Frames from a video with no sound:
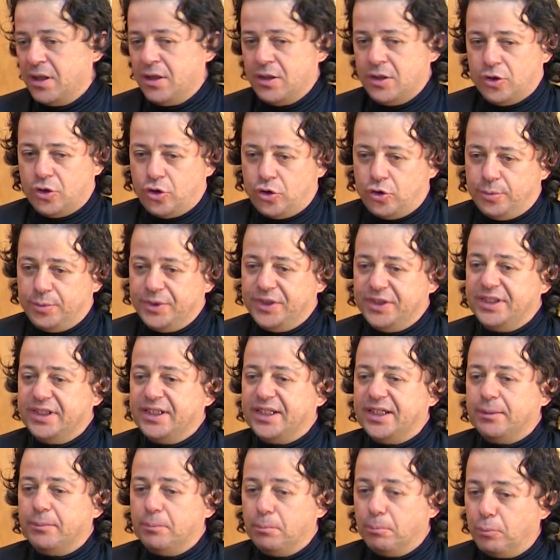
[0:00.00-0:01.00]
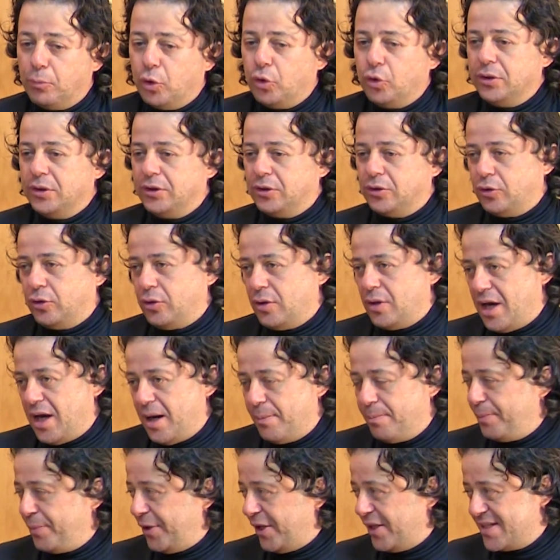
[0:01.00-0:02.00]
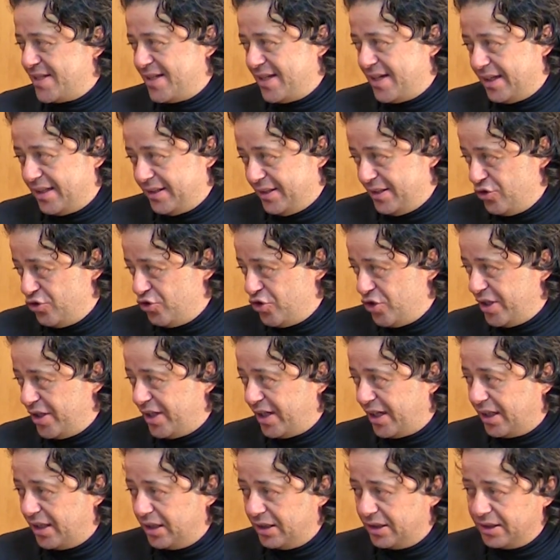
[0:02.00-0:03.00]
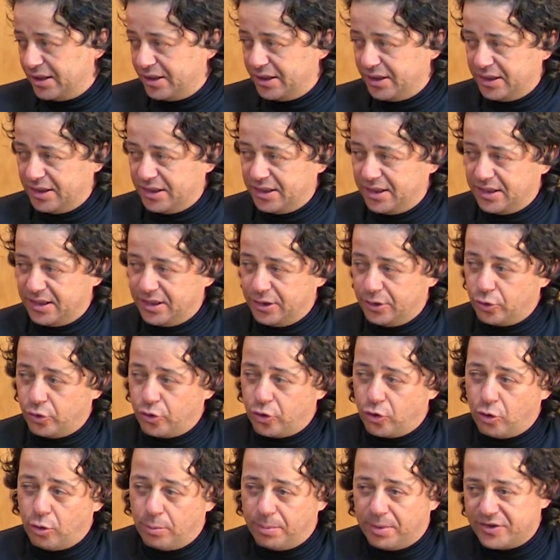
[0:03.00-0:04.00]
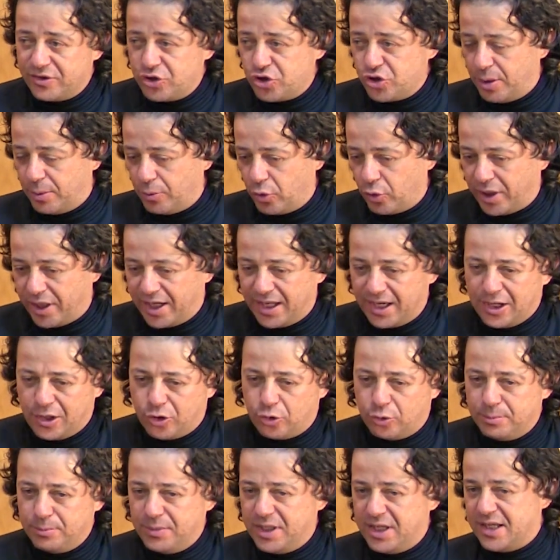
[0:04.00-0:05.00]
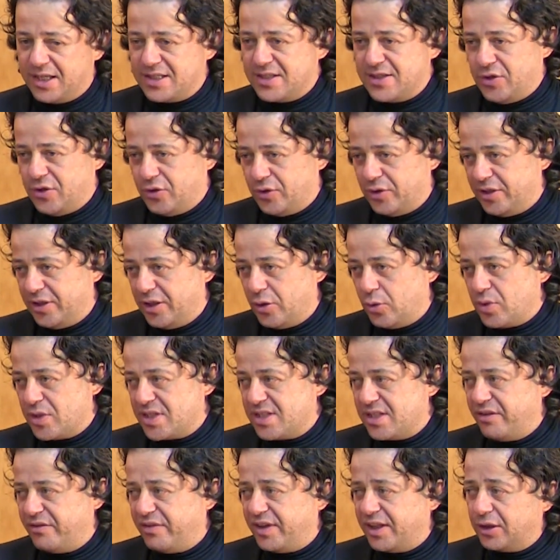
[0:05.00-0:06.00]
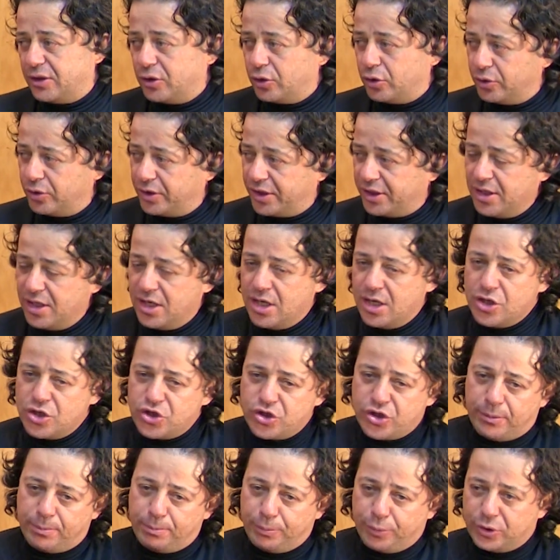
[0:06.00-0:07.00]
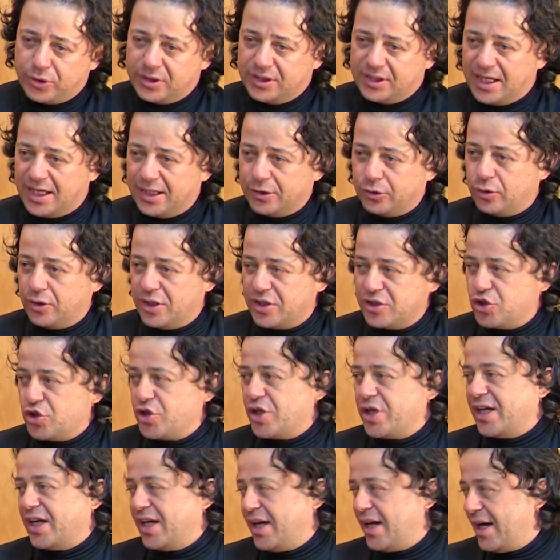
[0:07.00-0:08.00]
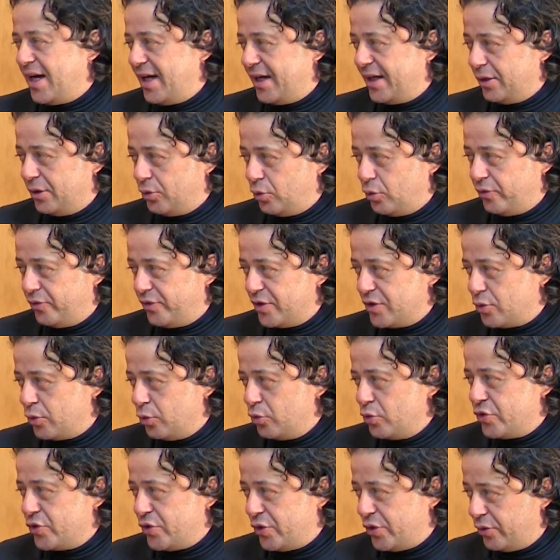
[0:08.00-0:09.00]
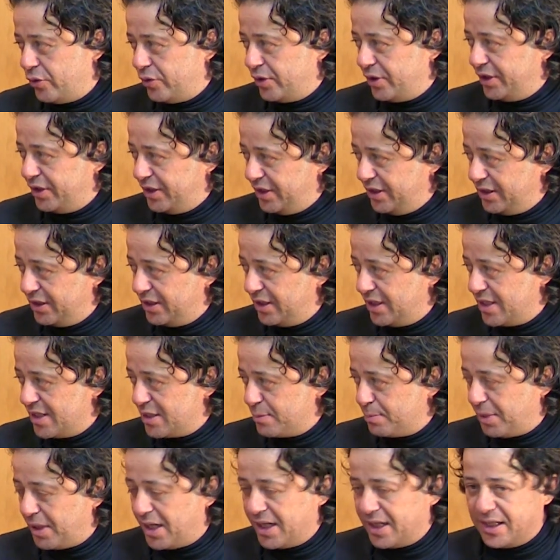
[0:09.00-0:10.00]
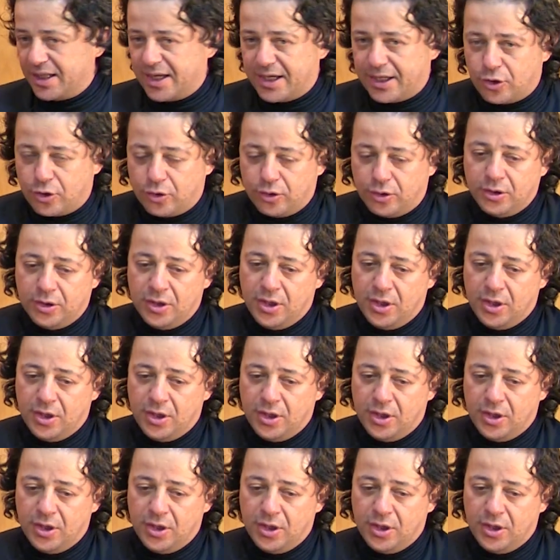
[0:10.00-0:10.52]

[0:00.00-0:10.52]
come dire, molto apprezzati in generale eh, in Europa. Diciamo che la combinazione di questi fattori ci ha portato a cercare nuove soluzioni in Spagna. Ecco,